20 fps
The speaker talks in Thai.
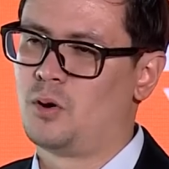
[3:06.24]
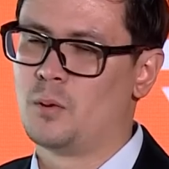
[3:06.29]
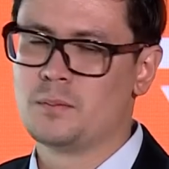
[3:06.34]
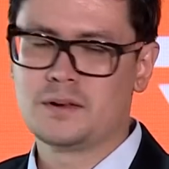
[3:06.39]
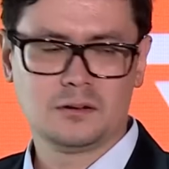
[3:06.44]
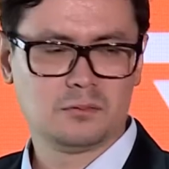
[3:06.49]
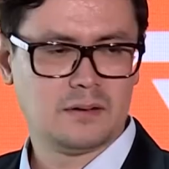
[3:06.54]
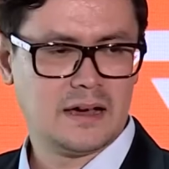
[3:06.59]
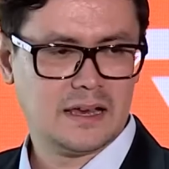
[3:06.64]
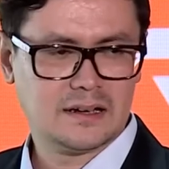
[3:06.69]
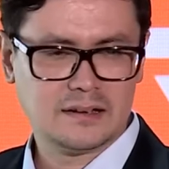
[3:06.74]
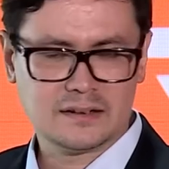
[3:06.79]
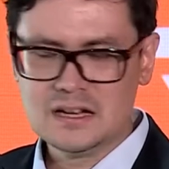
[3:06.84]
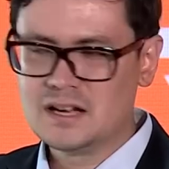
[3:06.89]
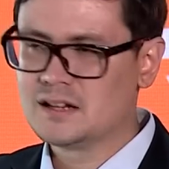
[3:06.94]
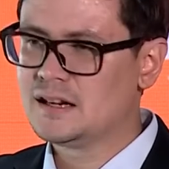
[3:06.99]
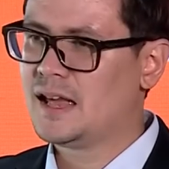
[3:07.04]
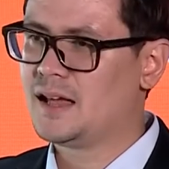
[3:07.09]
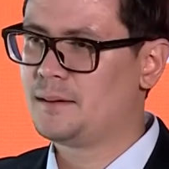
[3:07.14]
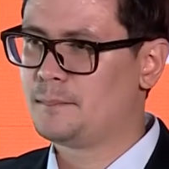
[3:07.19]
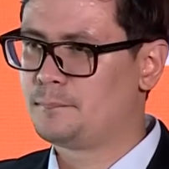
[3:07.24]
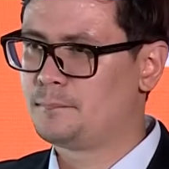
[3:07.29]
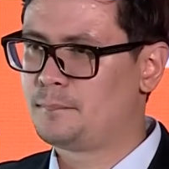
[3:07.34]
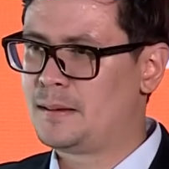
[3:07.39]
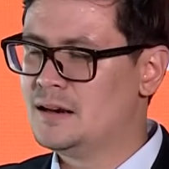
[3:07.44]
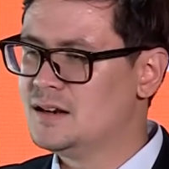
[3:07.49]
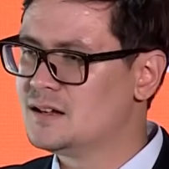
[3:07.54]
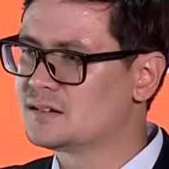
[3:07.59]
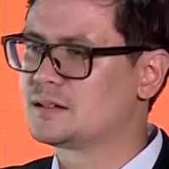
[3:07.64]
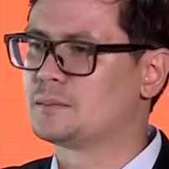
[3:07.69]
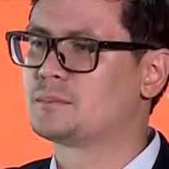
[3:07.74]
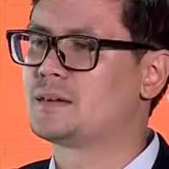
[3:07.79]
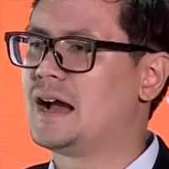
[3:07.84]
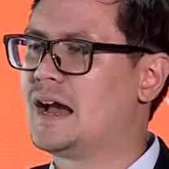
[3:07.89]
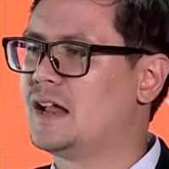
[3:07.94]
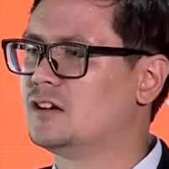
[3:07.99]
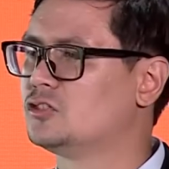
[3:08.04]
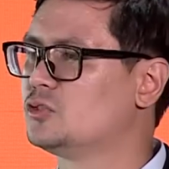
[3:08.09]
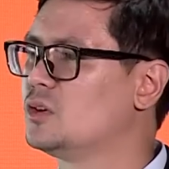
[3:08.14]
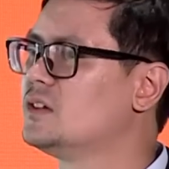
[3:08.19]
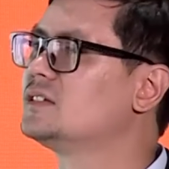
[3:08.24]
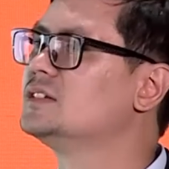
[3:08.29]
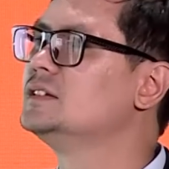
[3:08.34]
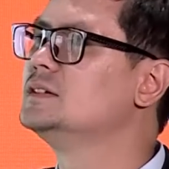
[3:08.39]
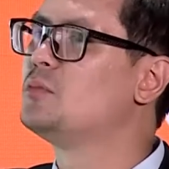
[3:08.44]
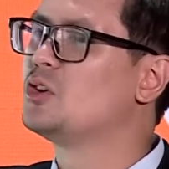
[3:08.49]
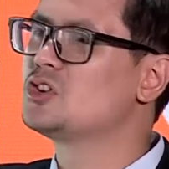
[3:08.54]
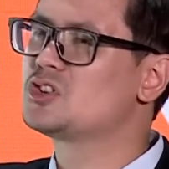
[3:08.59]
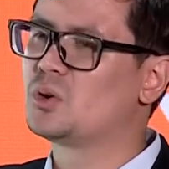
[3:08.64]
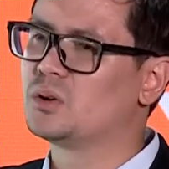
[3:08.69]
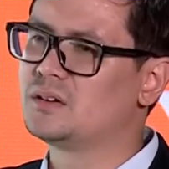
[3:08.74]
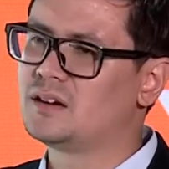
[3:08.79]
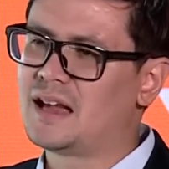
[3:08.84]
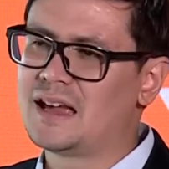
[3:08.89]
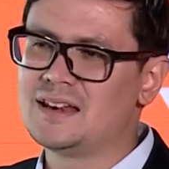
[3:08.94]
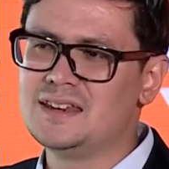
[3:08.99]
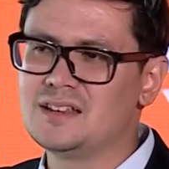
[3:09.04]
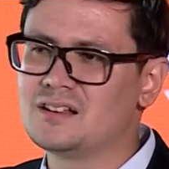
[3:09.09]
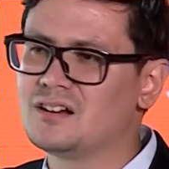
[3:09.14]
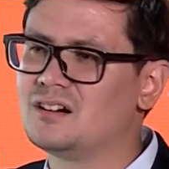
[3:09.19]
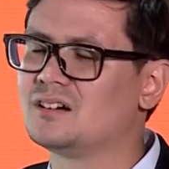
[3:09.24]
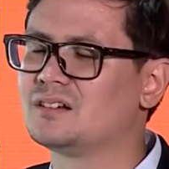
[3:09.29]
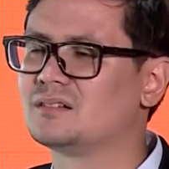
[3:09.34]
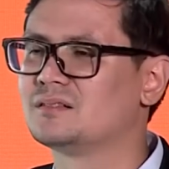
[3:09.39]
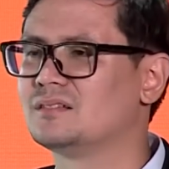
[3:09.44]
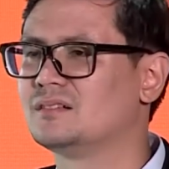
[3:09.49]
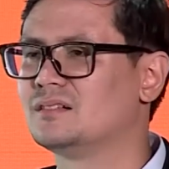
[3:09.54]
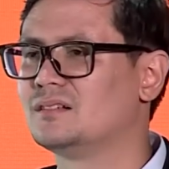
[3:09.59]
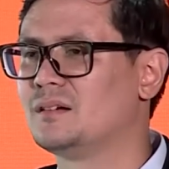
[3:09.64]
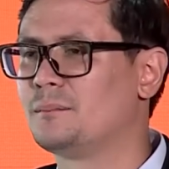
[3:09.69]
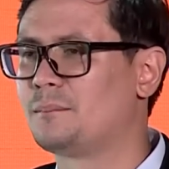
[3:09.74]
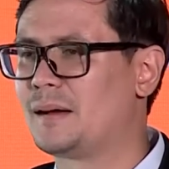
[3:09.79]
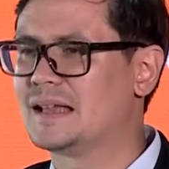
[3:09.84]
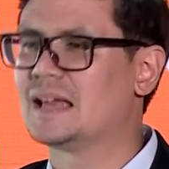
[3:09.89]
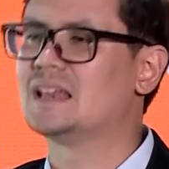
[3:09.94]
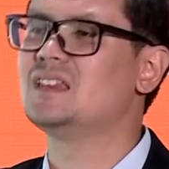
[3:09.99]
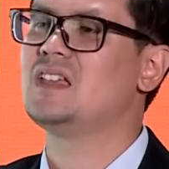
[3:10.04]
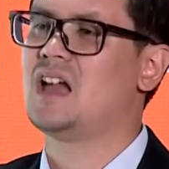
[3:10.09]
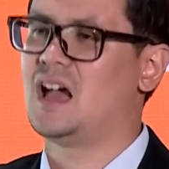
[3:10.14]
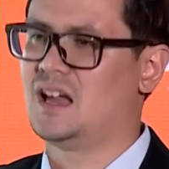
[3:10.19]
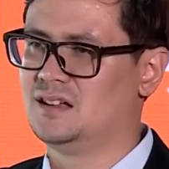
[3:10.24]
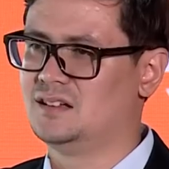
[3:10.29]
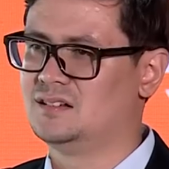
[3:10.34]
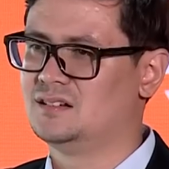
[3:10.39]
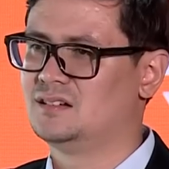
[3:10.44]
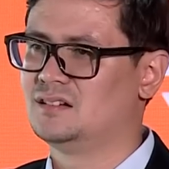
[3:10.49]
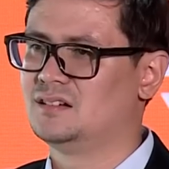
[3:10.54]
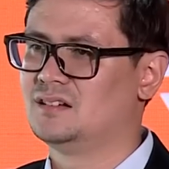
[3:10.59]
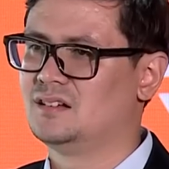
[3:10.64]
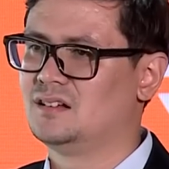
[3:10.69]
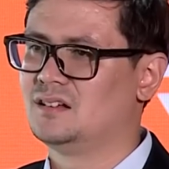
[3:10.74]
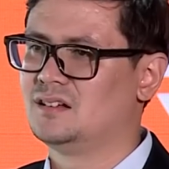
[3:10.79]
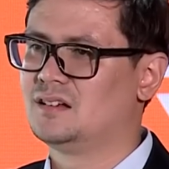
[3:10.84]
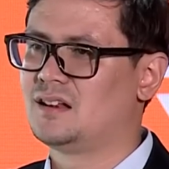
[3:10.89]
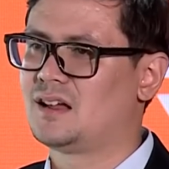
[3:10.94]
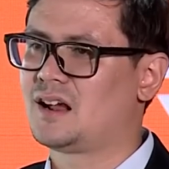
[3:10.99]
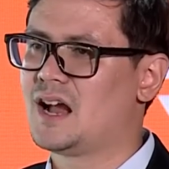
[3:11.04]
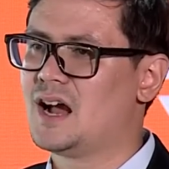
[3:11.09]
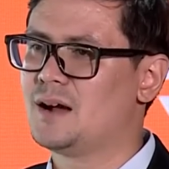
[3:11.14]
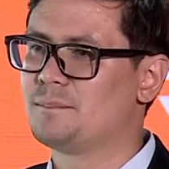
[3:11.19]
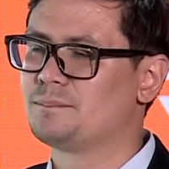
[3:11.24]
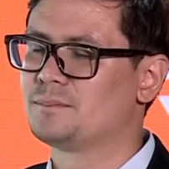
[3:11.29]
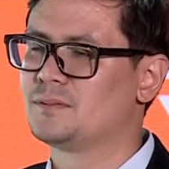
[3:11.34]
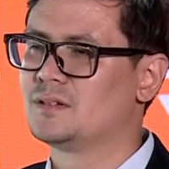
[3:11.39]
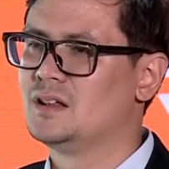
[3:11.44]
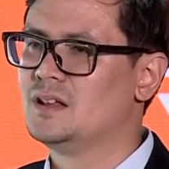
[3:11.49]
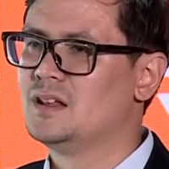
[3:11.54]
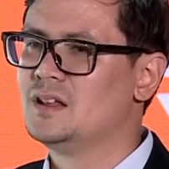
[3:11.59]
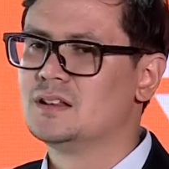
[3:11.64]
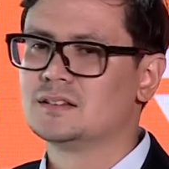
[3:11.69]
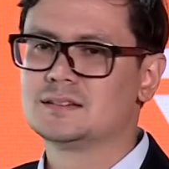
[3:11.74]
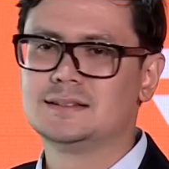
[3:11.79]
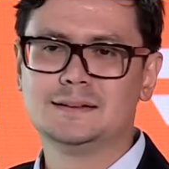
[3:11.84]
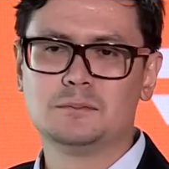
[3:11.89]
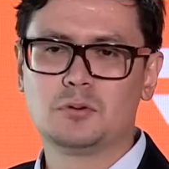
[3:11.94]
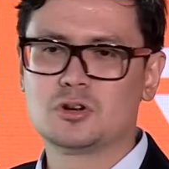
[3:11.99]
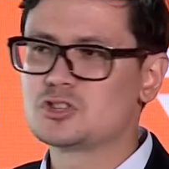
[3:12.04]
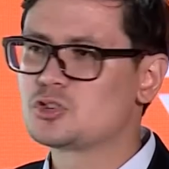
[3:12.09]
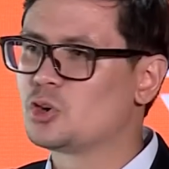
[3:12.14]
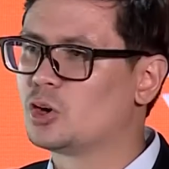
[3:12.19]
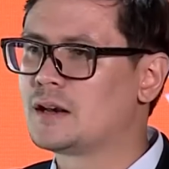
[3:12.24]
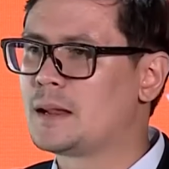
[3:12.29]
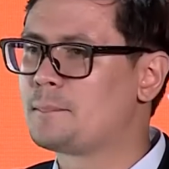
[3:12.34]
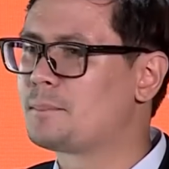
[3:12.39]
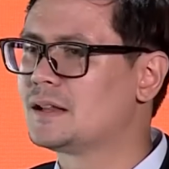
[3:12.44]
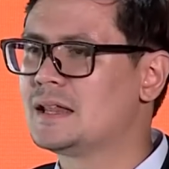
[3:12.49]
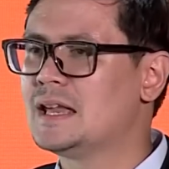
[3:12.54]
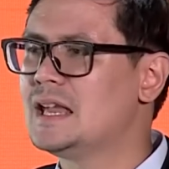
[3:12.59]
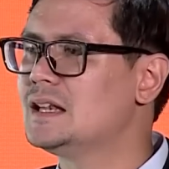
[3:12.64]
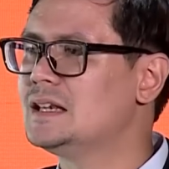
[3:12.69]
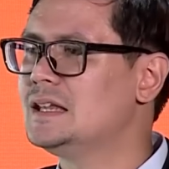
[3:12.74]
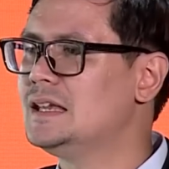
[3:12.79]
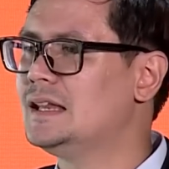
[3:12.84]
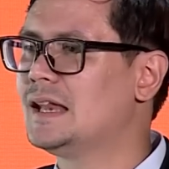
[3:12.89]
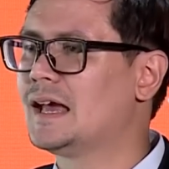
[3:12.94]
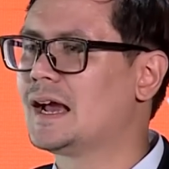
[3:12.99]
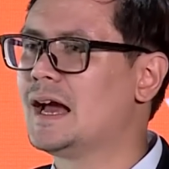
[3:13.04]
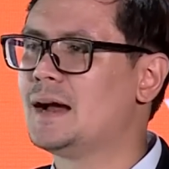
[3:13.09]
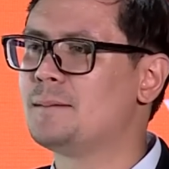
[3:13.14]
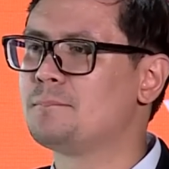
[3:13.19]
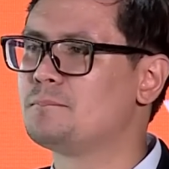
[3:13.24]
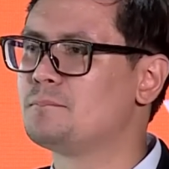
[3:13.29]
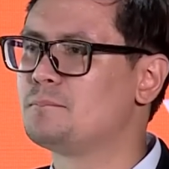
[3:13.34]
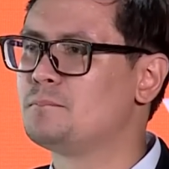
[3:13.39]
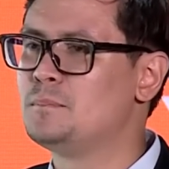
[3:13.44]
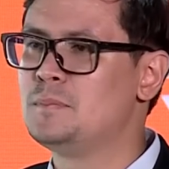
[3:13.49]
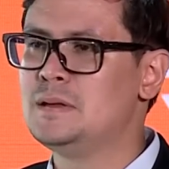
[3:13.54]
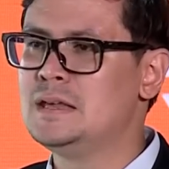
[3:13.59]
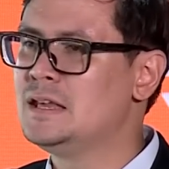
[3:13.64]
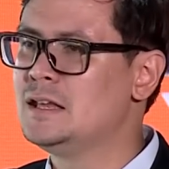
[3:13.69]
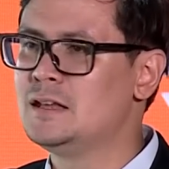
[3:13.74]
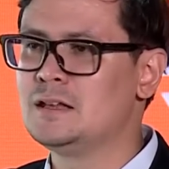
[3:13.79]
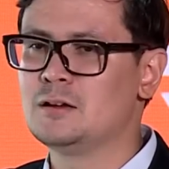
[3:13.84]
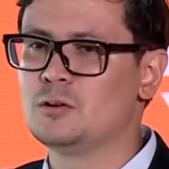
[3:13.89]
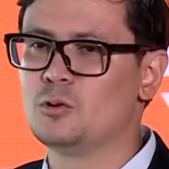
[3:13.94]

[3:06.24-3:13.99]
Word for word: ผมคิดว่าเรื่องนี้เป็นเรื่องสำคัญ ส่วนสื่อมวลชนอันนี้ก็ไปกันใหญ่นะครับ สื่อมวลชนในประเทศนี้นะครับมี